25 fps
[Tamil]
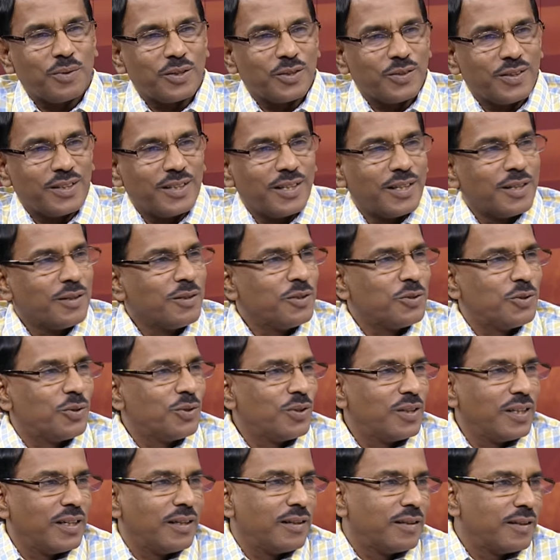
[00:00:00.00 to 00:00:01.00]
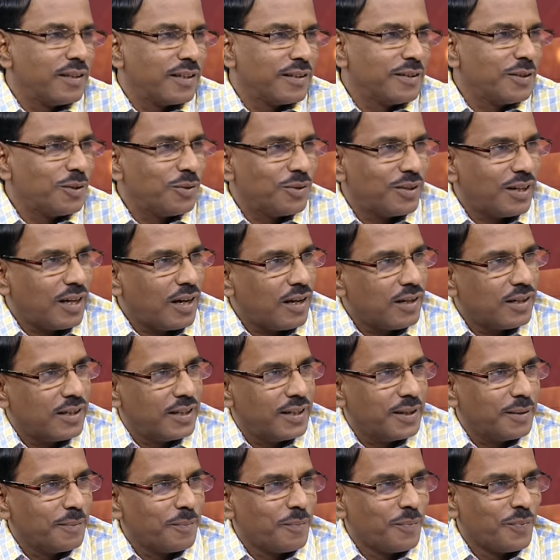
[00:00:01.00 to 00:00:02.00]
பருவத்திலேருந்து சுற்றிக்கிட்டு தெரிஞ்ச ஒரு ஆள்
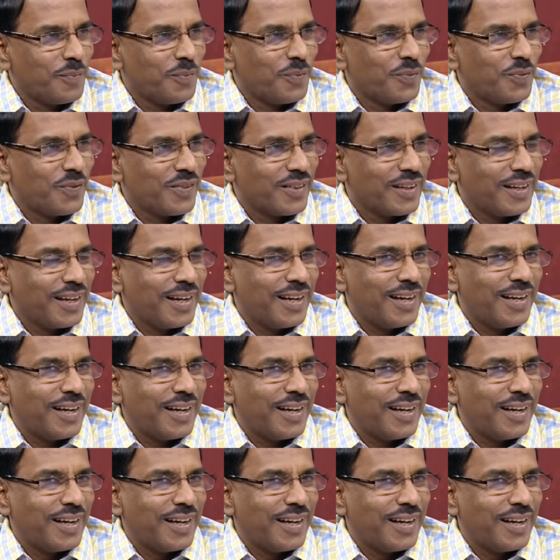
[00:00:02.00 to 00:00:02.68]
காலேஜ் படிக்கும்போது